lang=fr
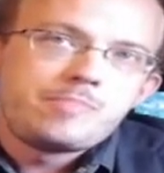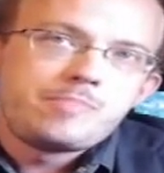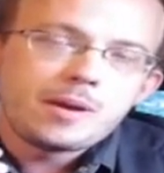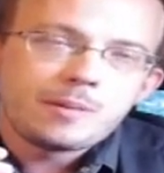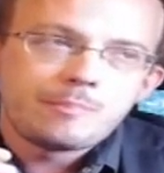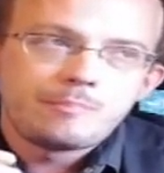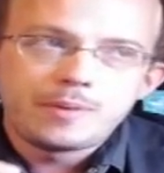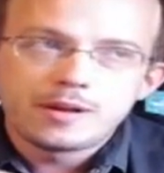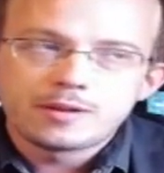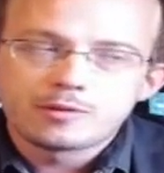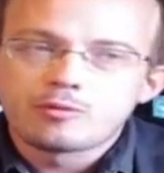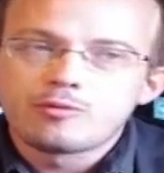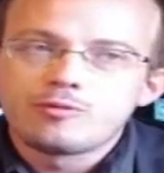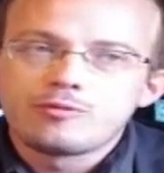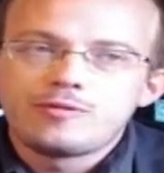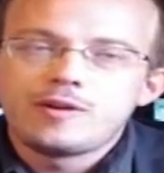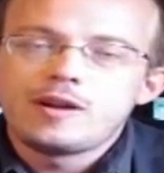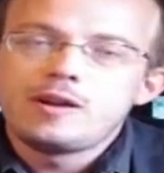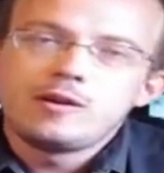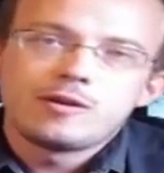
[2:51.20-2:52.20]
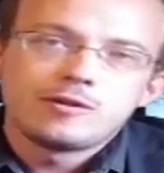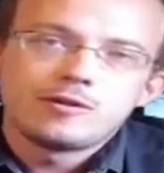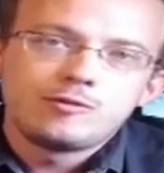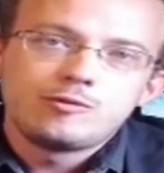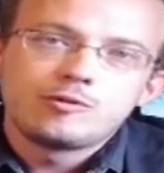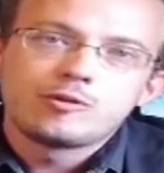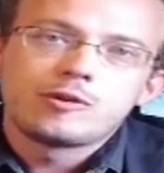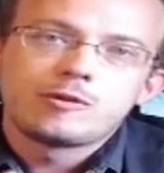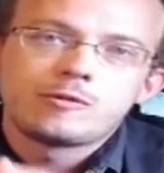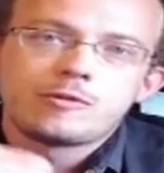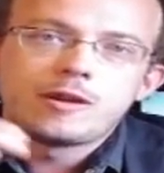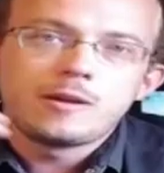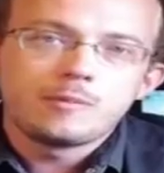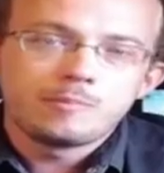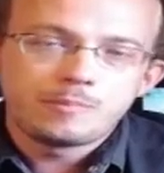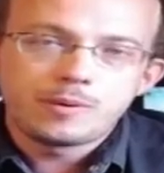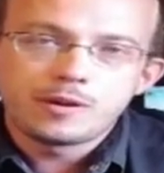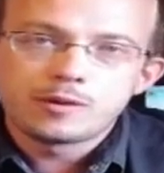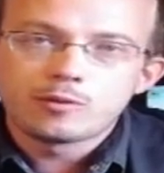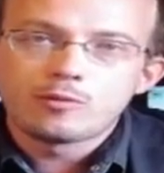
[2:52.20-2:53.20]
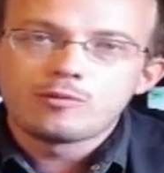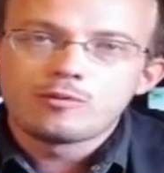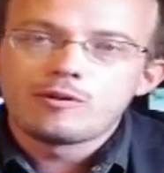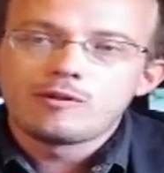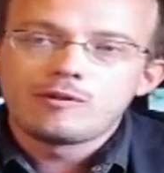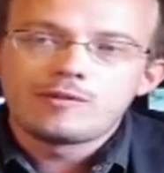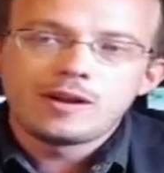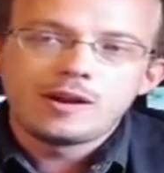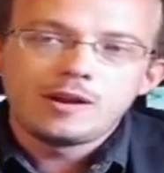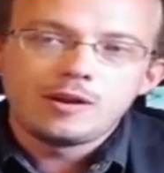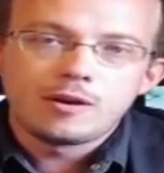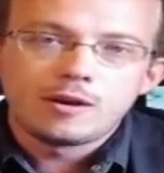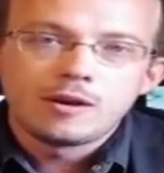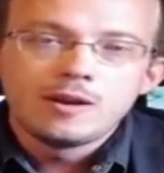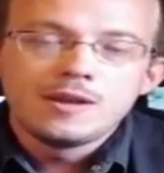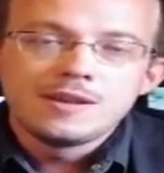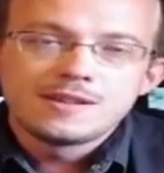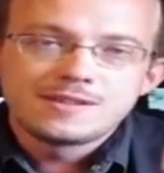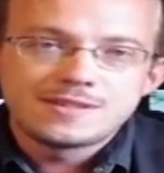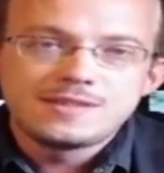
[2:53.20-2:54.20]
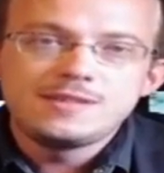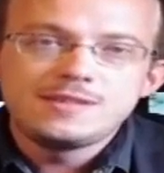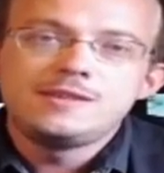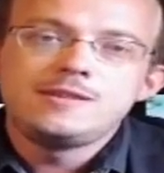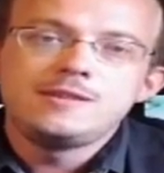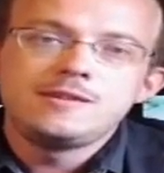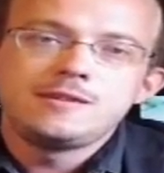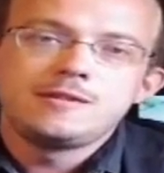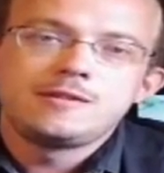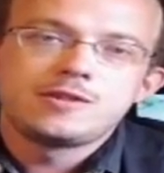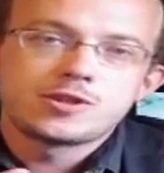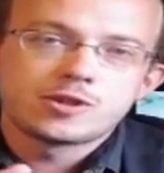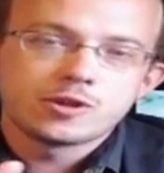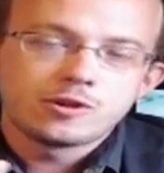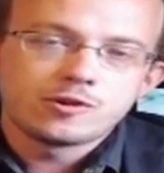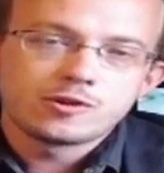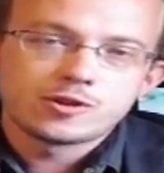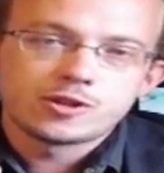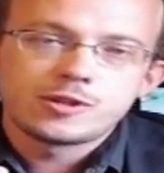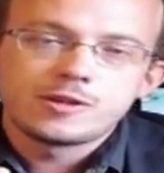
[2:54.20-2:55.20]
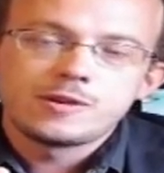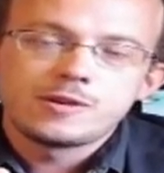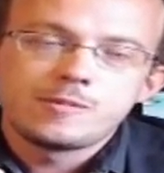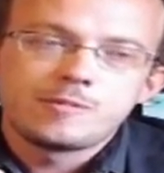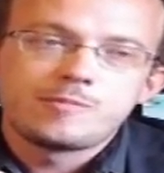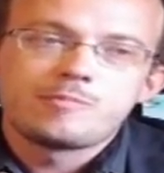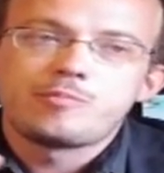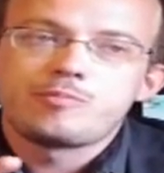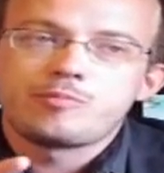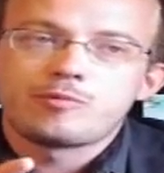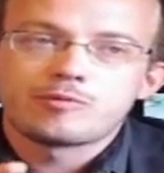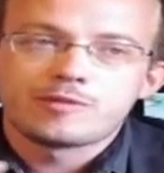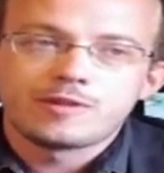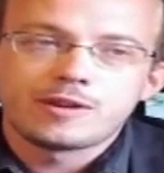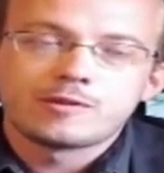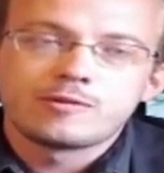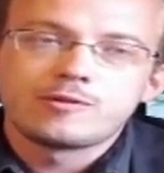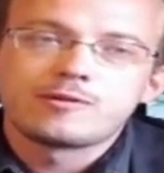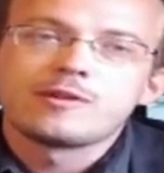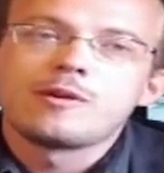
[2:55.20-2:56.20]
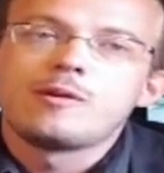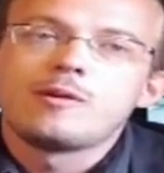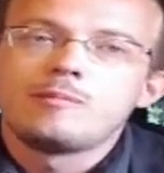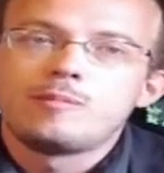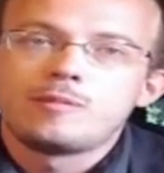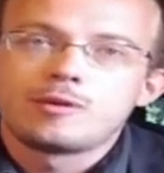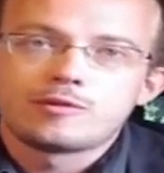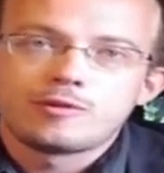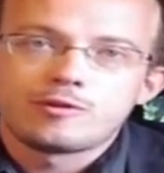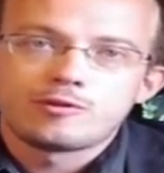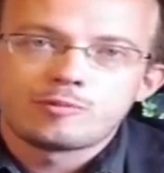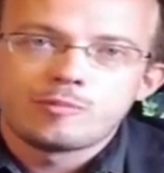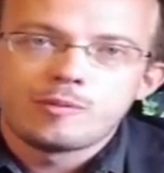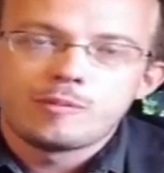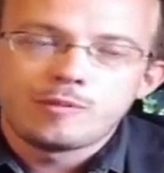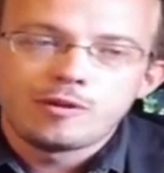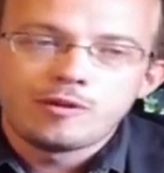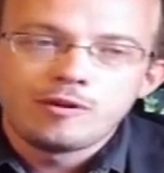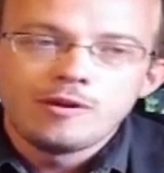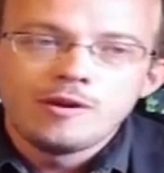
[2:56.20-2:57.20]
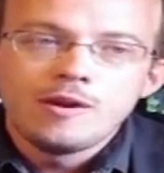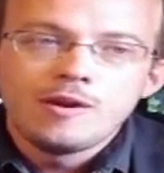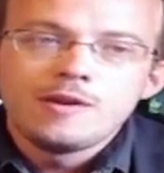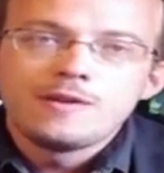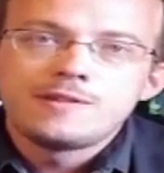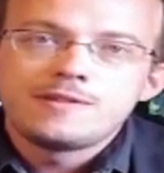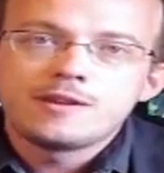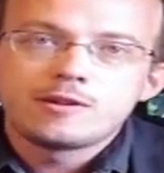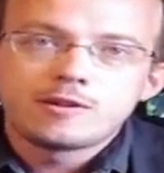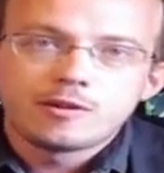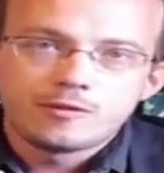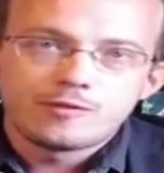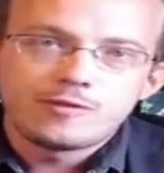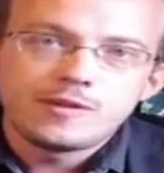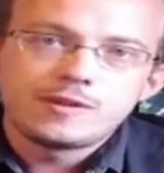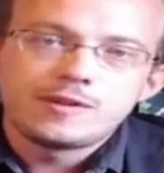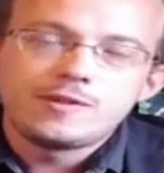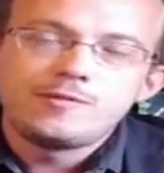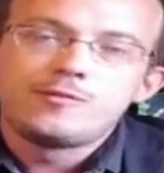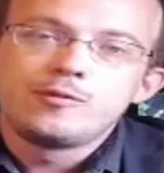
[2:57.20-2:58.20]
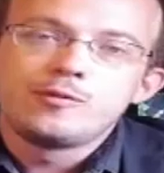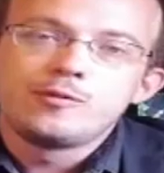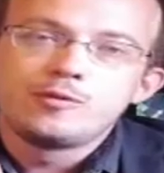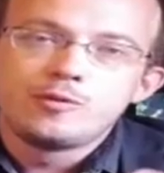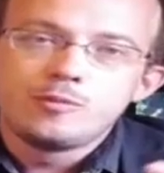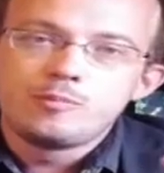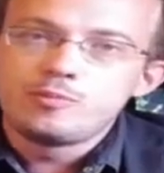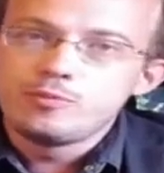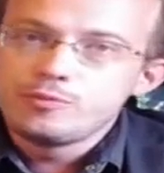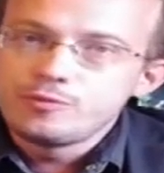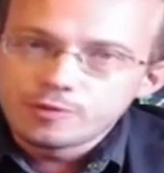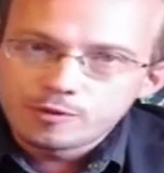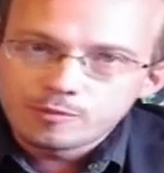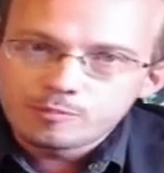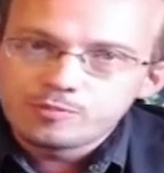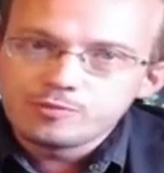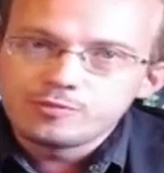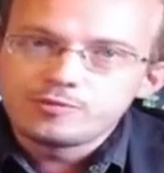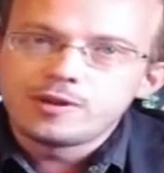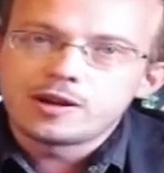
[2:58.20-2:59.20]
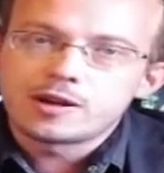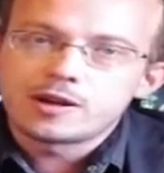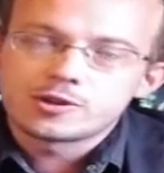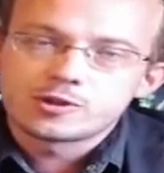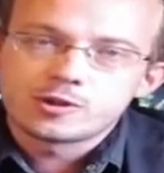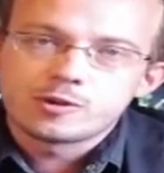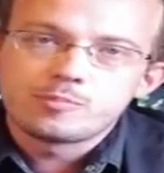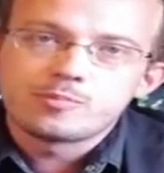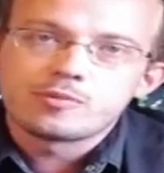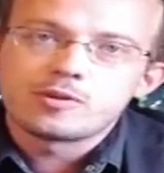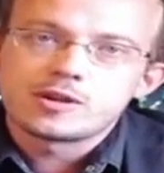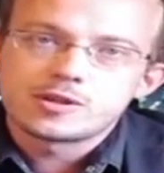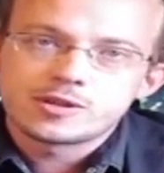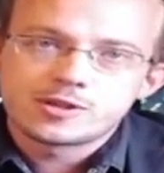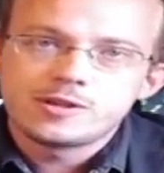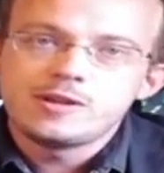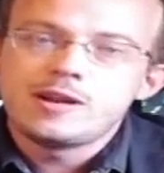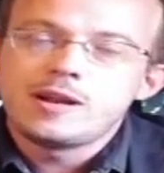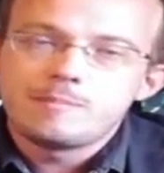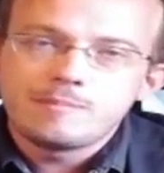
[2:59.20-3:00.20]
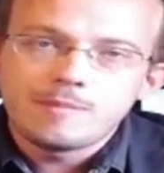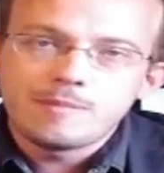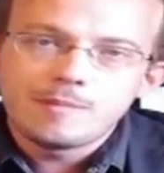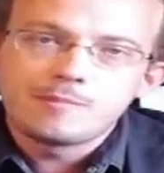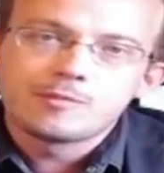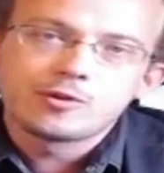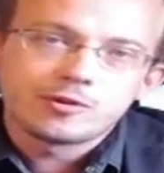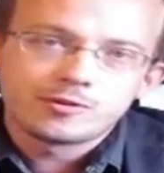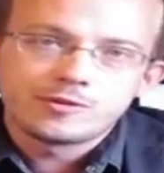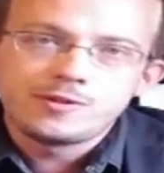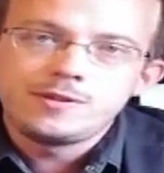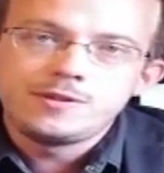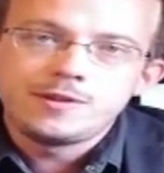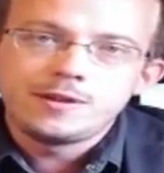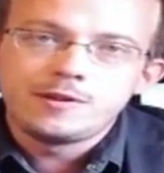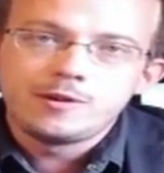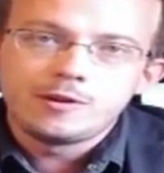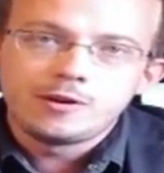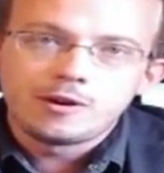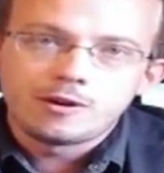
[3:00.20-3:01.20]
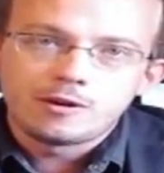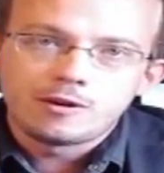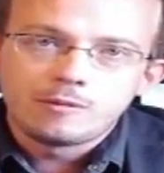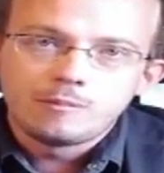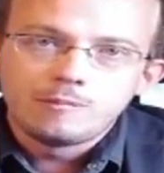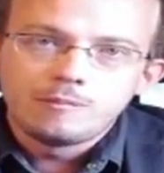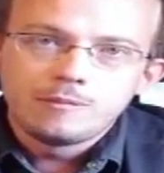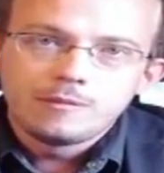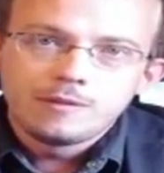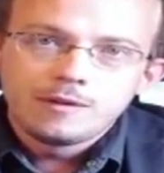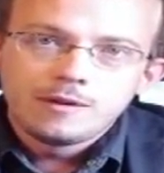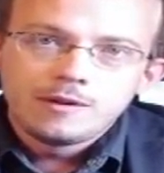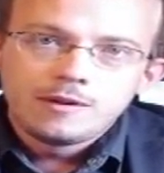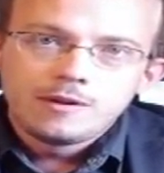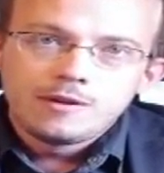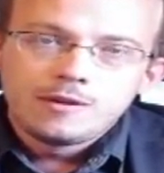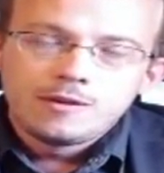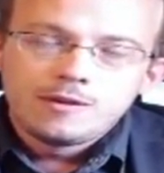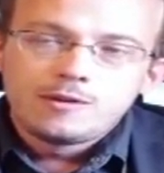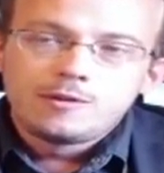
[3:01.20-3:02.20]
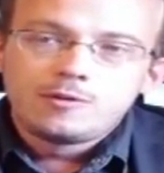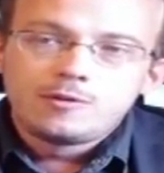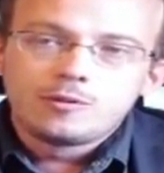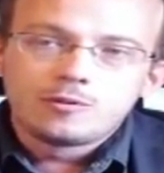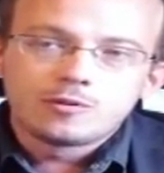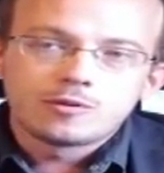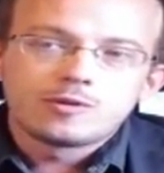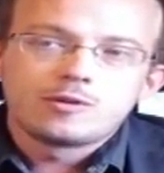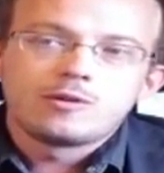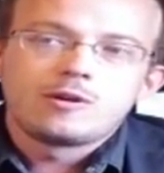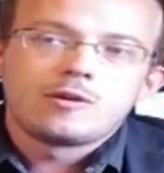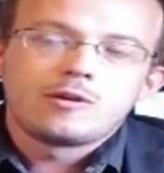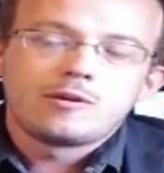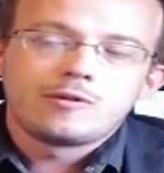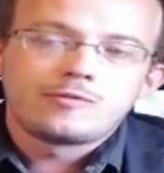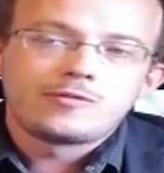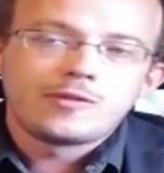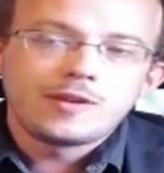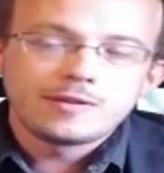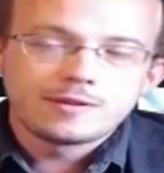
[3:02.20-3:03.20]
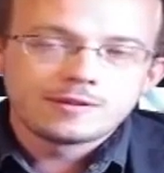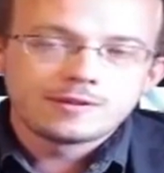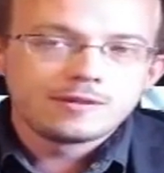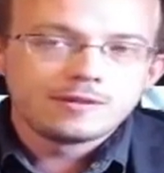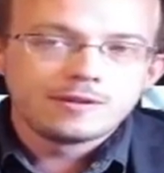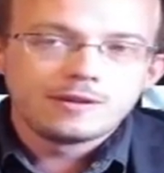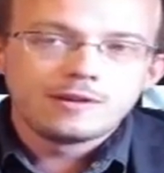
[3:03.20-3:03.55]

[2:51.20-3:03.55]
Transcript: perd pas trop de valeur, ne gagne pas trop en valeur. Ce qui change, et pour ça que ça augmente en ce moment, c'est qu'en fait il faut de plus en plus d'argent pour acheter la même quantité d'or. Donc en fait